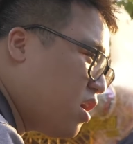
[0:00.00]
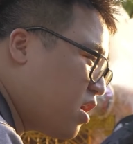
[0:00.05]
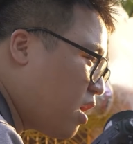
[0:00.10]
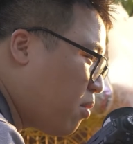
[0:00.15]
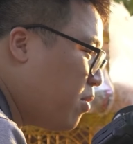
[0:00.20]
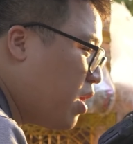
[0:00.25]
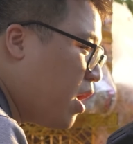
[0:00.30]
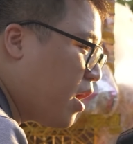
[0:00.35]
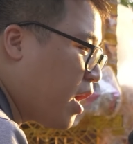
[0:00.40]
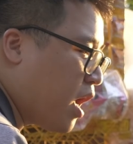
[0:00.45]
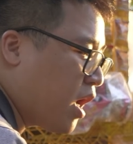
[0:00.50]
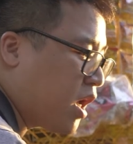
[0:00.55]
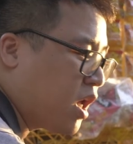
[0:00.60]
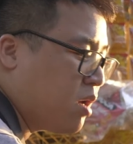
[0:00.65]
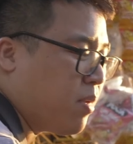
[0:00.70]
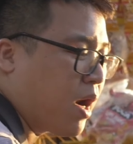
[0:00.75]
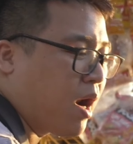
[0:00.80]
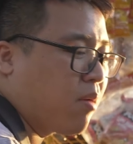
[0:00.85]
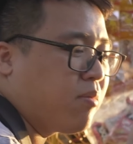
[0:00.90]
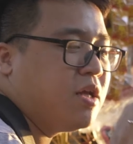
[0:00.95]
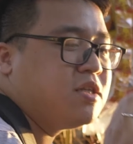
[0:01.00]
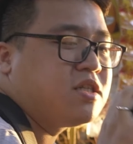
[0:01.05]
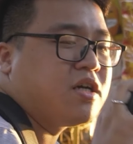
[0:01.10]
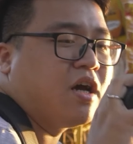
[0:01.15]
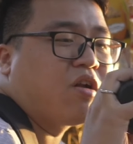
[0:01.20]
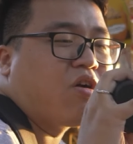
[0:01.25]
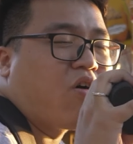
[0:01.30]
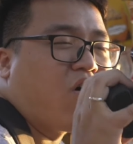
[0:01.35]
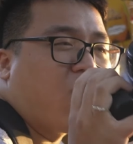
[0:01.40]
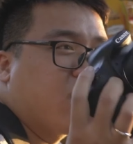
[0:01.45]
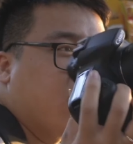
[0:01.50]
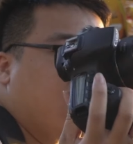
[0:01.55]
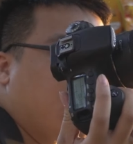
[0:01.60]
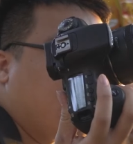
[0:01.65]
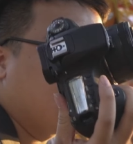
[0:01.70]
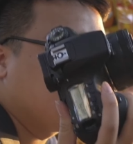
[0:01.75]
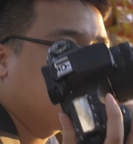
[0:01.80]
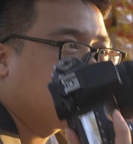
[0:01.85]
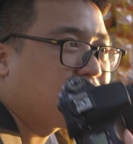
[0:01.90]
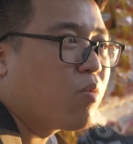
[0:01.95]
năm mươi này khi mà lắp lên trên
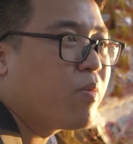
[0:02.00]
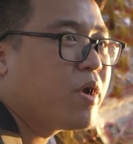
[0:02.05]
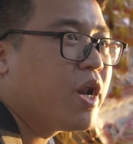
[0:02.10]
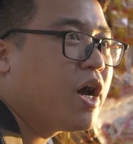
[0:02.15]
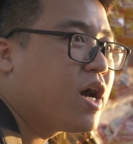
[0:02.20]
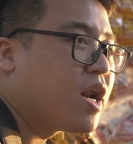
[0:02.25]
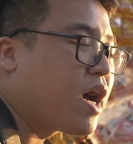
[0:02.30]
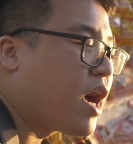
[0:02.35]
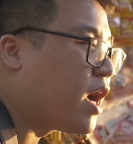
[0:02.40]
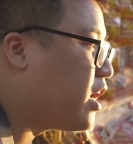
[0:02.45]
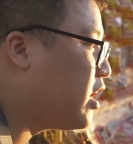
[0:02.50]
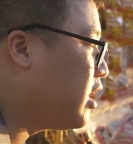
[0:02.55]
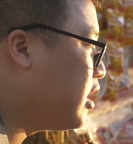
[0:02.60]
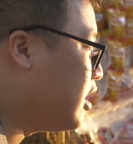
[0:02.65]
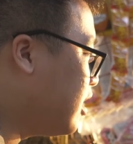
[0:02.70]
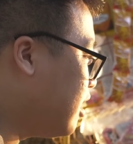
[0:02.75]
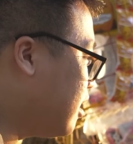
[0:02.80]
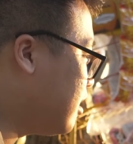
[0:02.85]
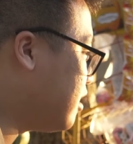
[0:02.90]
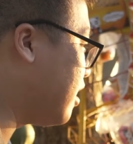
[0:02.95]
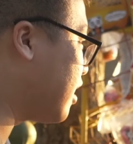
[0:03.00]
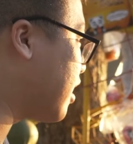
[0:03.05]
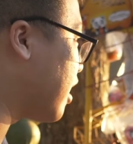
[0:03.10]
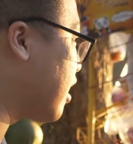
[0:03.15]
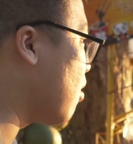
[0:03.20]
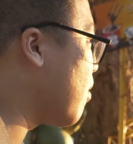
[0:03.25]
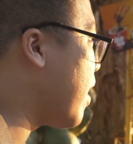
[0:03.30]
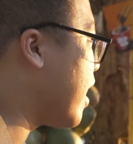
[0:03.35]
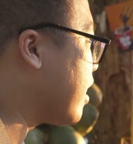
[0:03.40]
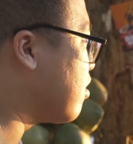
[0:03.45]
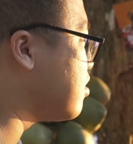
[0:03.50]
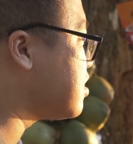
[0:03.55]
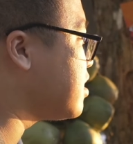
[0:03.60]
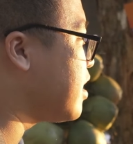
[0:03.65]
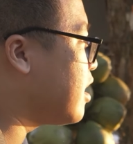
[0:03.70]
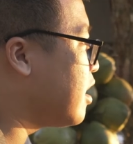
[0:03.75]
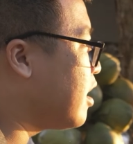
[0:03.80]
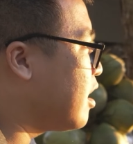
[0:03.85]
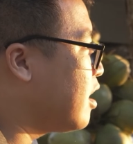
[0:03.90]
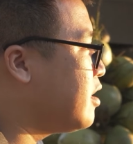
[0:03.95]
con sáu mươi D này thì cái góc ảnh nó
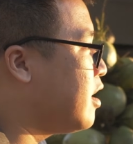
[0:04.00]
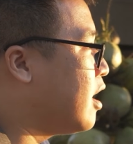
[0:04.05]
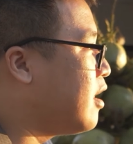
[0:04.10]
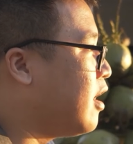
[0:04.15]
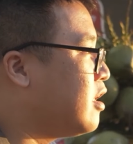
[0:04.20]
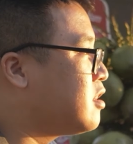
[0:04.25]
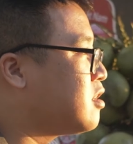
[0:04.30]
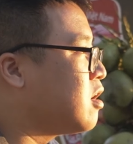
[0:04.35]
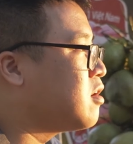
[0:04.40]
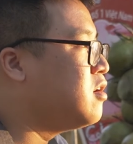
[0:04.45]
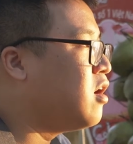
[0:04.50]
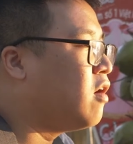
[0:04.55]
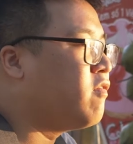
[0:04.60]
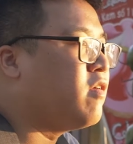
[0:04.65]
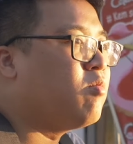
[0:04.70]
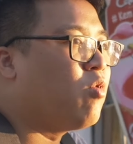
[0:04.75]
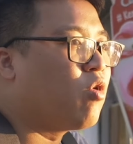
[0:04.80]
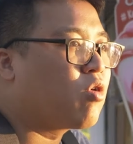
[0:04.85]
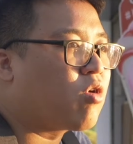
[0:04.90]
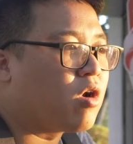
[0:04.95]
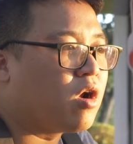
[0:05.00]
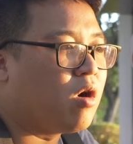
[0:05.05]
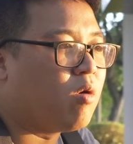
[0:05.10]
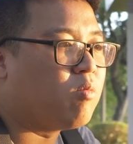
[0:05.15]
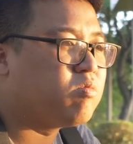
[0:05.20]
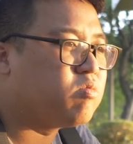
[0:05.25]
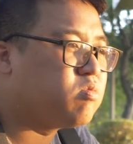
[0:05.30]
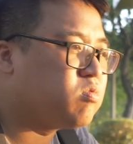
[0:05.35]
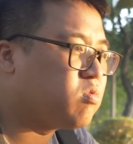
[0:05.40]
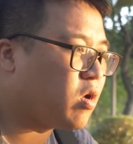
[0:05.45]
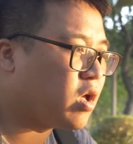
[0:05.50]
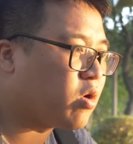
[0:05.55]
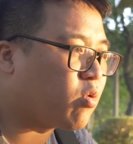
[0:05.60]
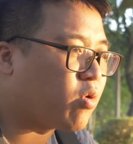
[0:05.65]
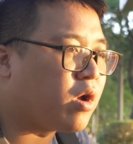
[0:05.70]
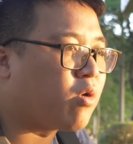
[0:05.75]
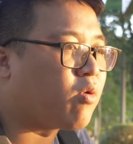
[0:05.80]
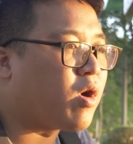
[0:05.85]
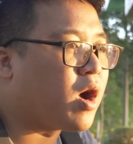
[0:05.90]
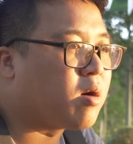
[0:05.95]
sẽ nhân lên tương đương với một con ống loanh
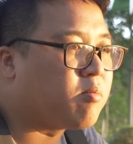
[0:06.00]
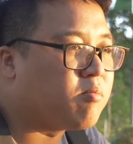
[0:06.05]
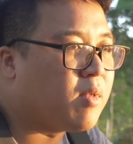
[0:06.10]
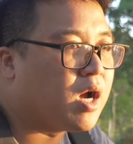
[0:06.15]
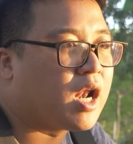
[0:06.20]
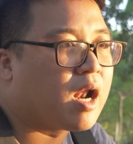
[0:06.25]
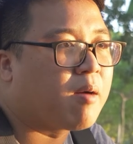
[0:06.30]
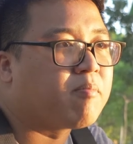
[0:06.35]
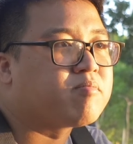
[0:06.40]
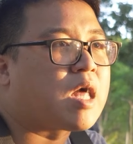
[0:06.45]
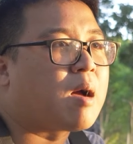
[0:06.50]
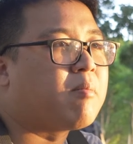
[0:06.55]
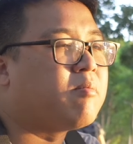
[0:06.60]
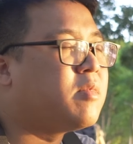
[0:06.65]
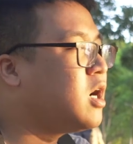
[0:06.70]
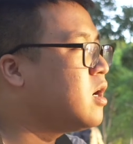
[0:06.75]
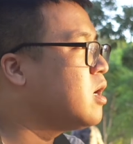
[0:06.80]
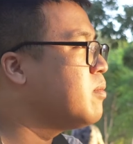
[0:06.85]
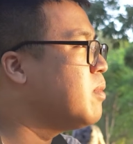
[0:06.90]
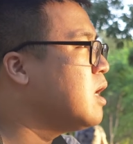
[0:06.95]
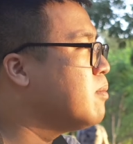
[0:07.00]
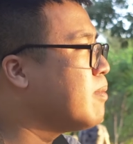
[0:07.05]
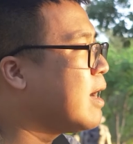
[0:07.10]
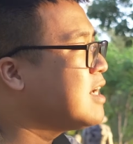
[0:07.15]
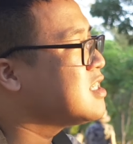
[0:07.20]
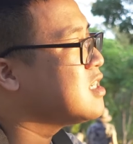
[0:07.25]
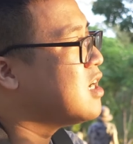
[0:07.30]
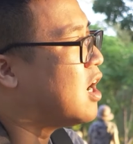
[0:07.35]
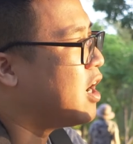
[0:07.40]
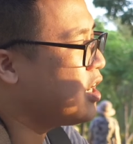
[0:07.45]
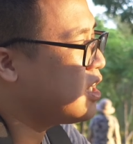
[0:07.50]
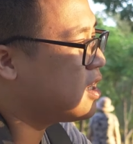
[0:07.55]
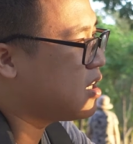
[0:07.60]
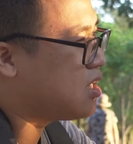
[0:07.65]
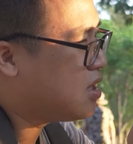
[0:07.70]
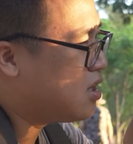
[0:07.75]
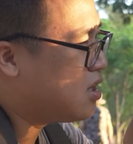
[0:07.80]
quanh khoảng bảy mươi lăm tám mươi mi-li-mét gì đấy.